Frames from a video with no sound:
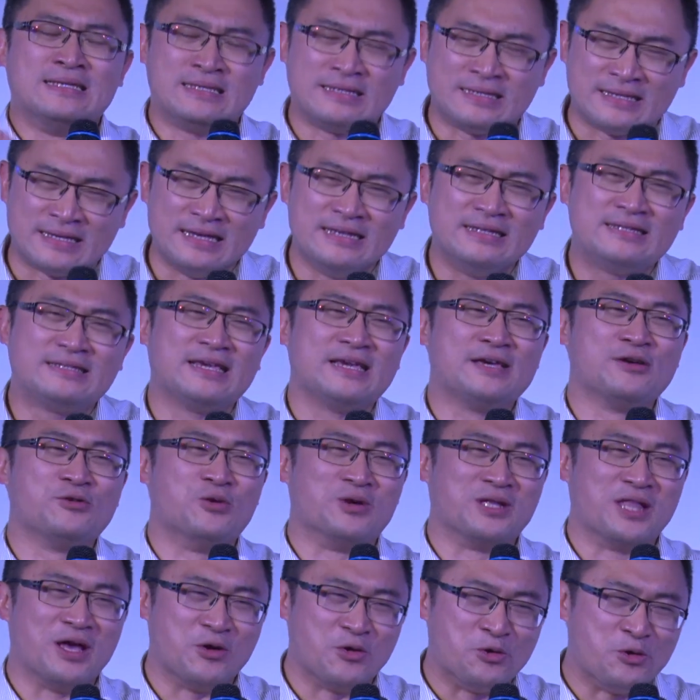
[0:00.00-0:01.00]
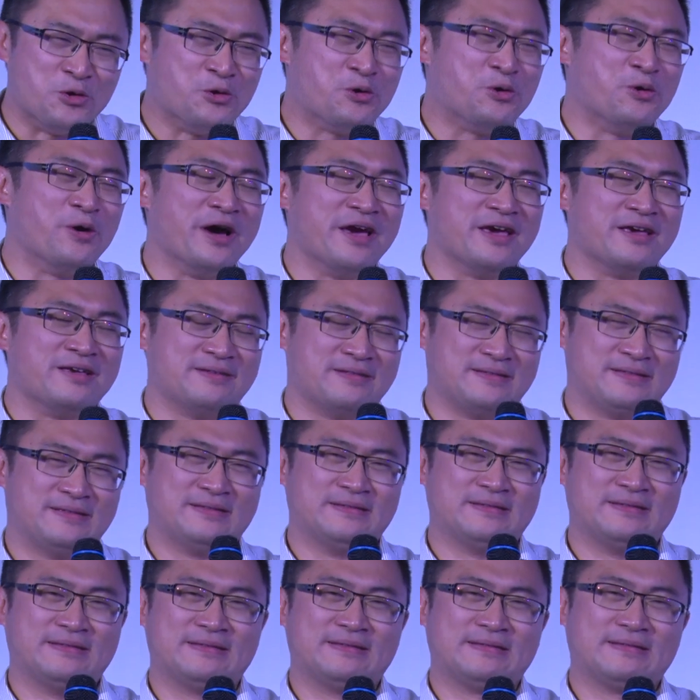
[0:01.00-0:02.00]
洗净我的污秽，洗
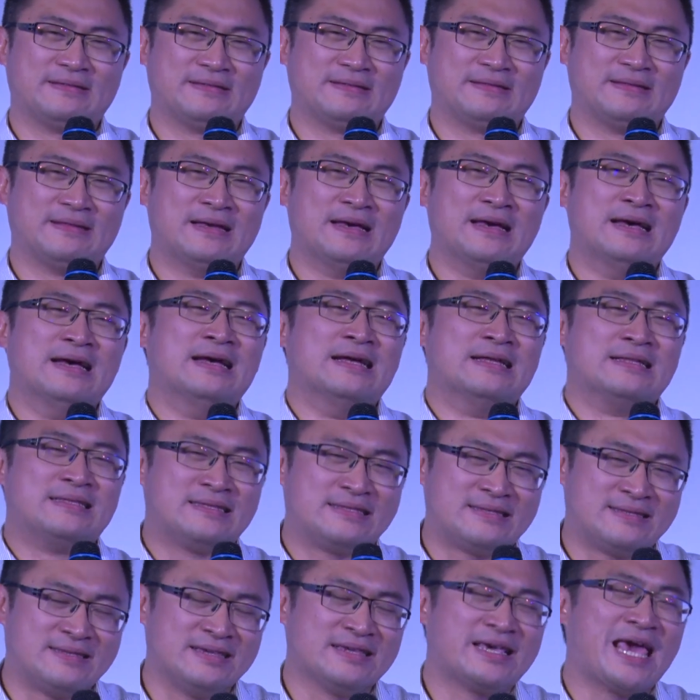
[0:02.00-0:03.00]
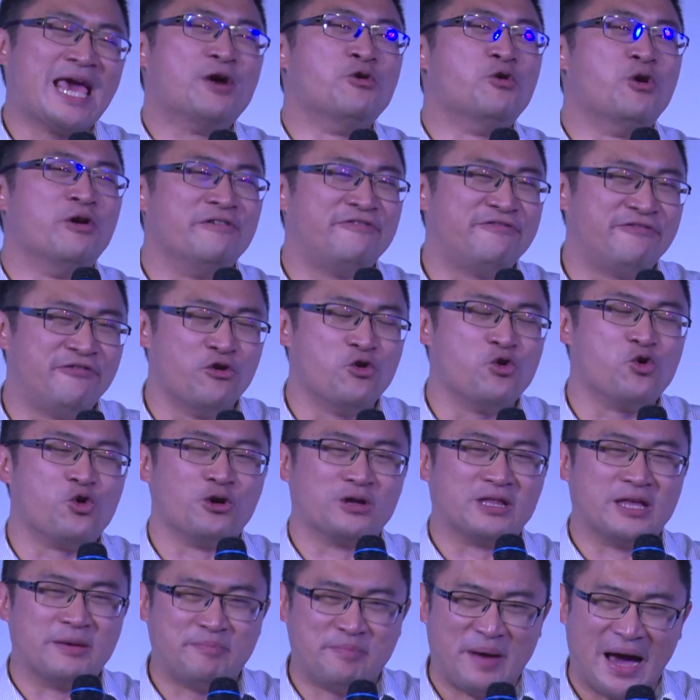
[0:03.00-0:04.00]
净我的污秽，赐给我复活
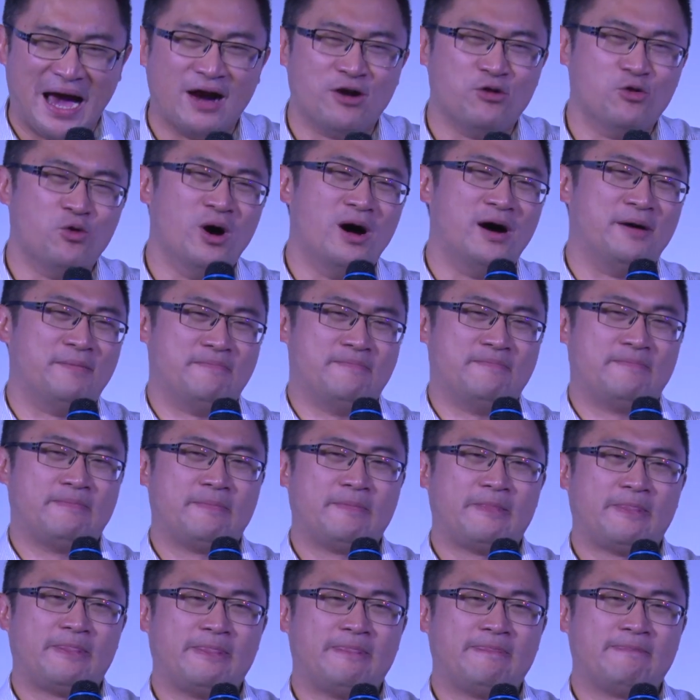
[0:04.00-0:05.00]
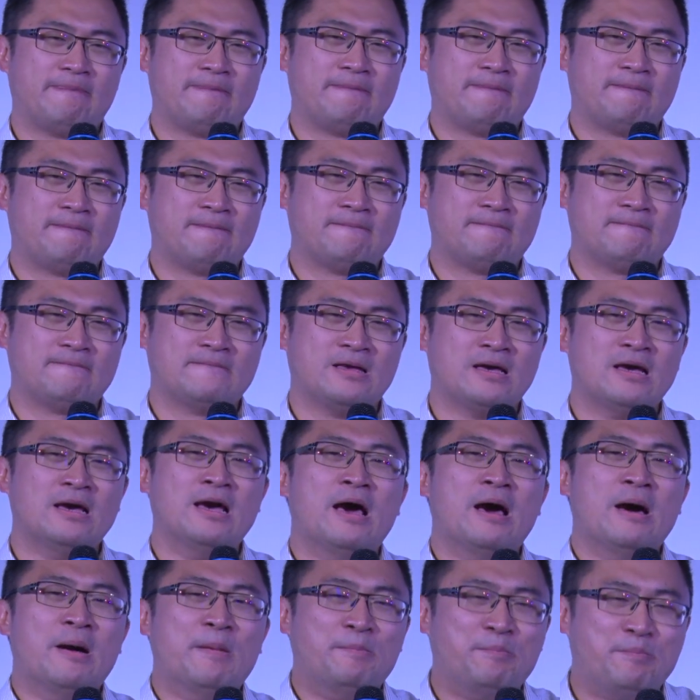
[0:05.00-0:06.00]
的盼望，赐给我复活的
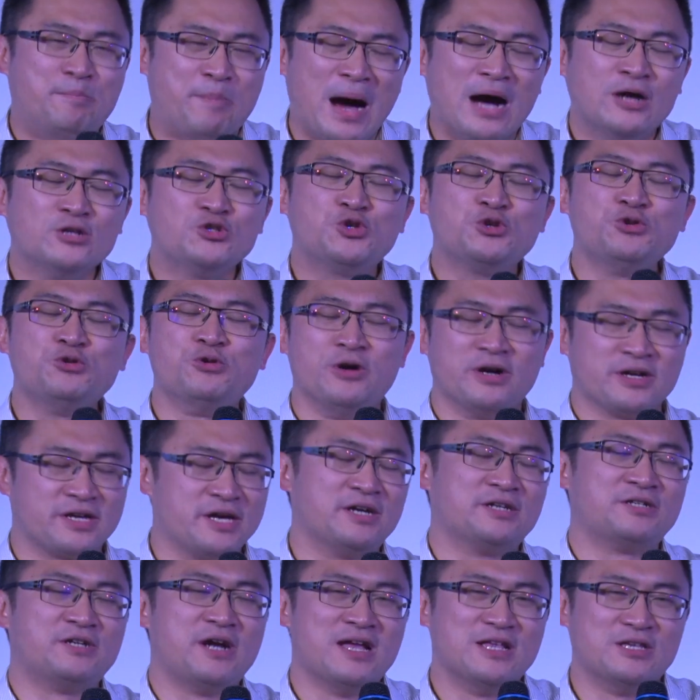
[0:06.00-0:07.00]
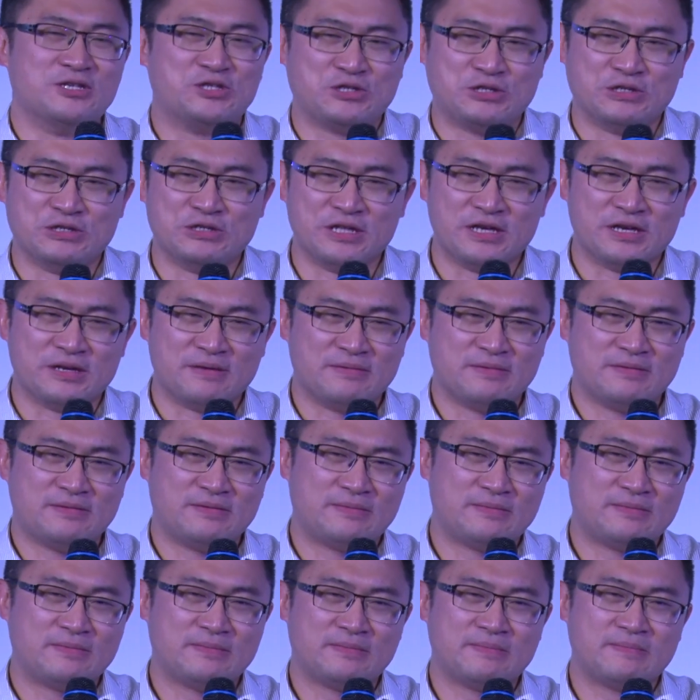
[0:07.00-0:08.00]
盼望，帮助我更认识你，
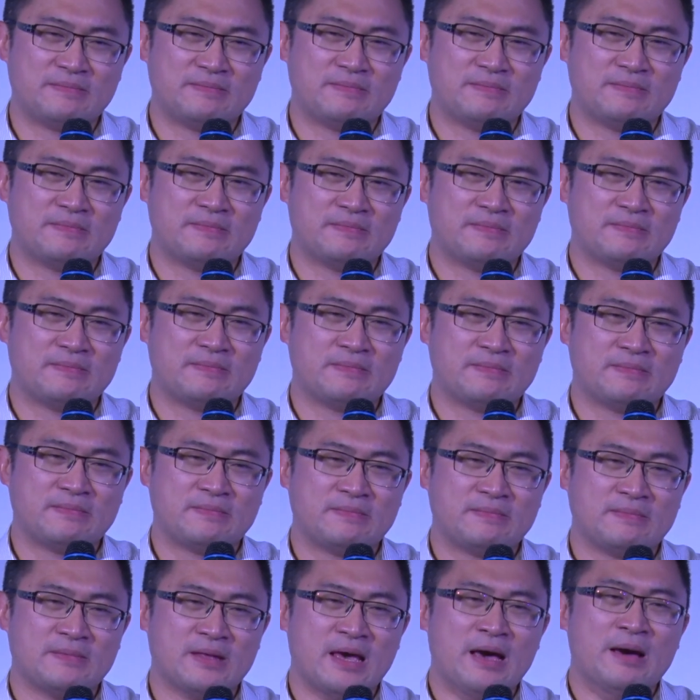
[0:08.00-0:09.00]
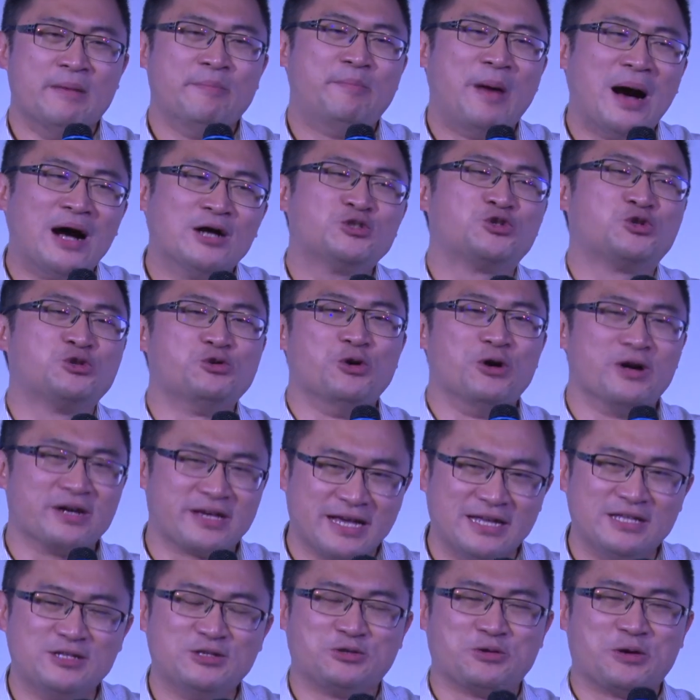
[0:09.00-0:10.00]
帮助我更认识你，帮助我
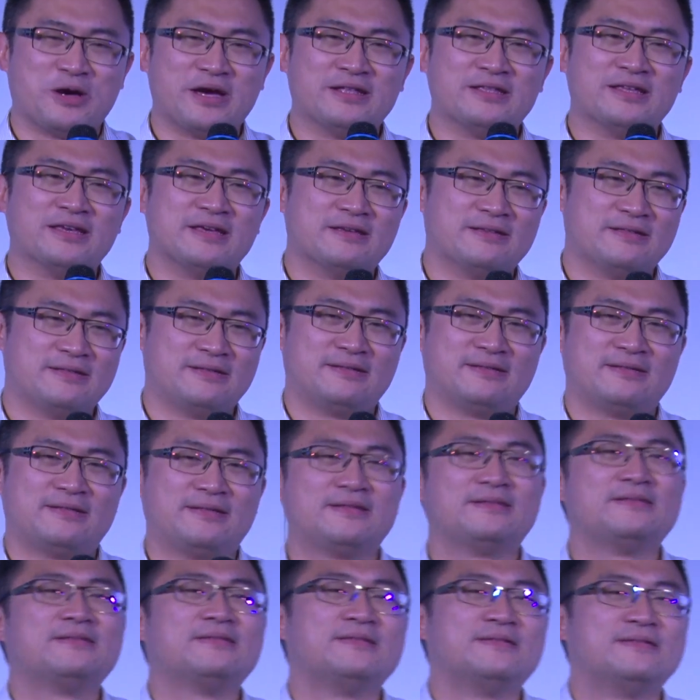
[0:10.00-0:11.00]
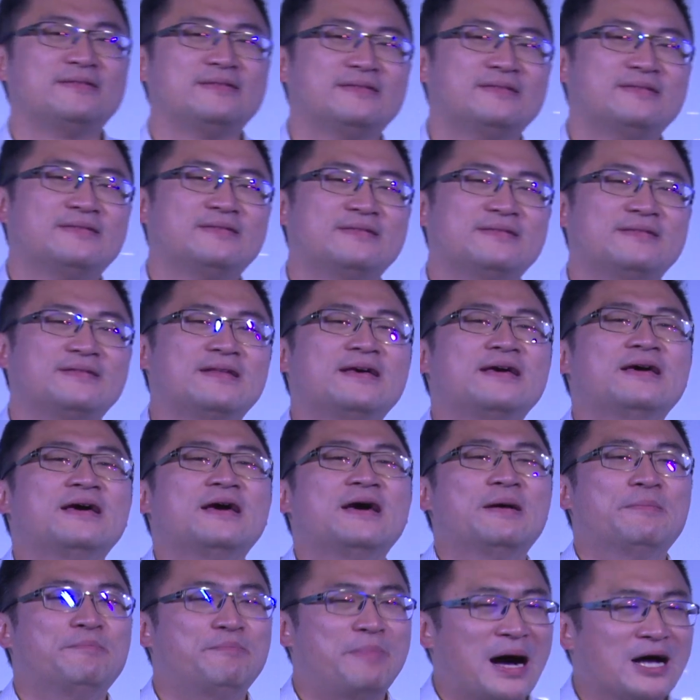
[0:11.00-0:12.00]
跟随你，帮助我跟随你，
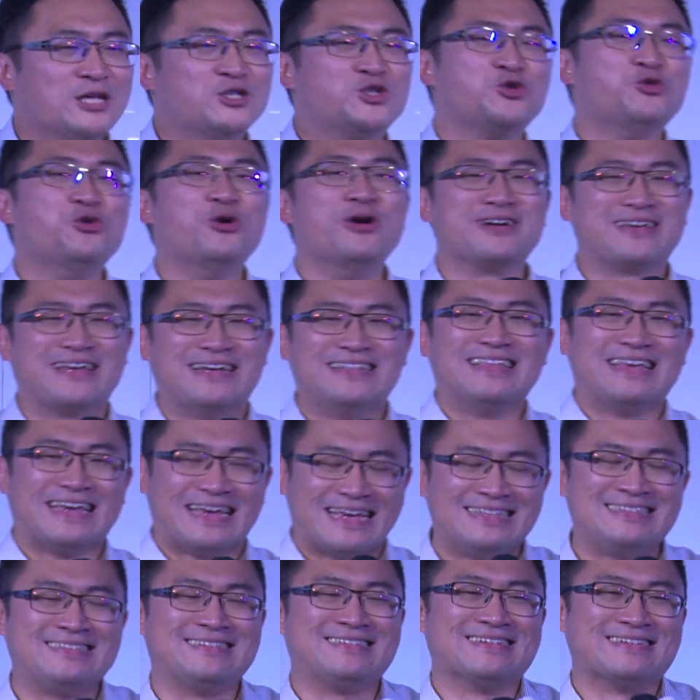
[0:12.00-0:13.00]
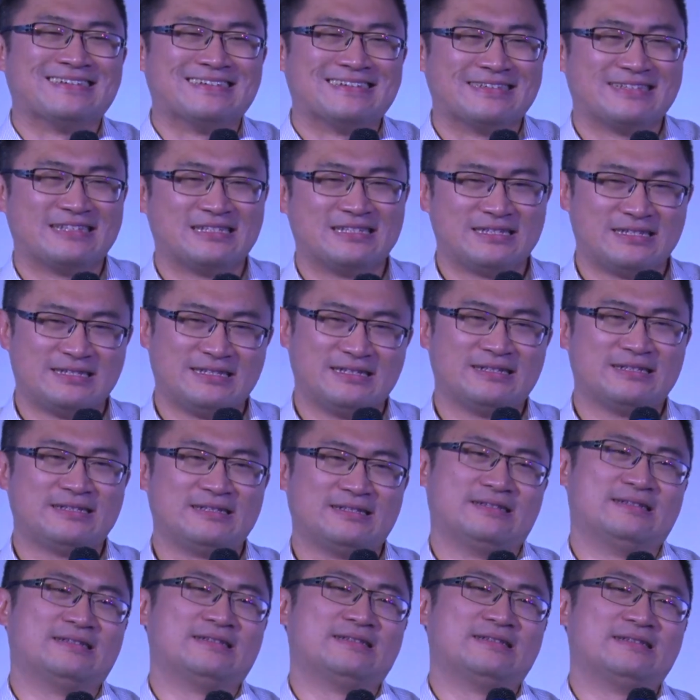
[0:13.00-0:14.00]
帮助我跟你一起，帮助
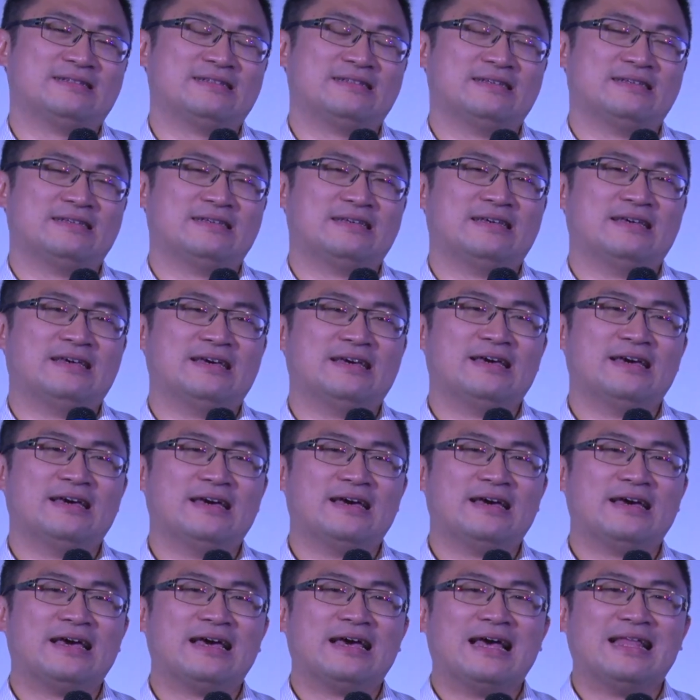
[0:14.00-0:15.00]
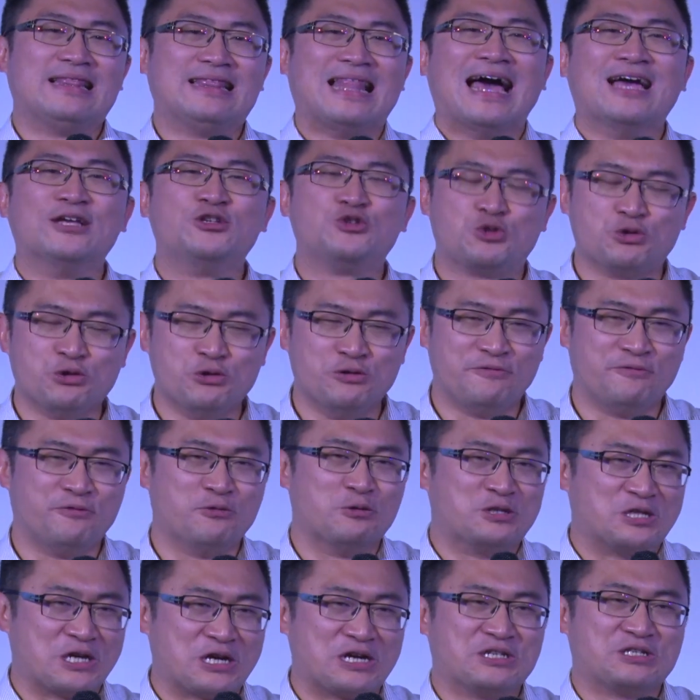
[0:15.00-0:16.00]
我跟你一起来祝
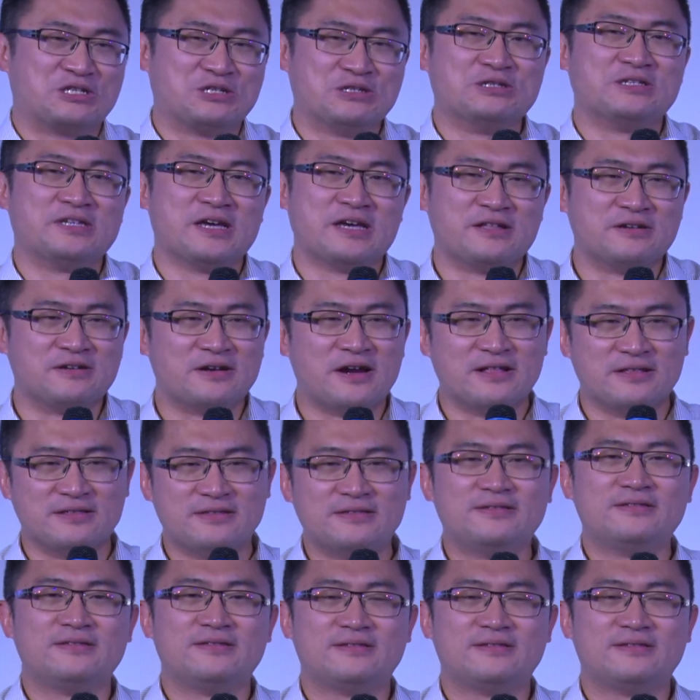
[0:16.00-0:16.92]
福这个世界的人。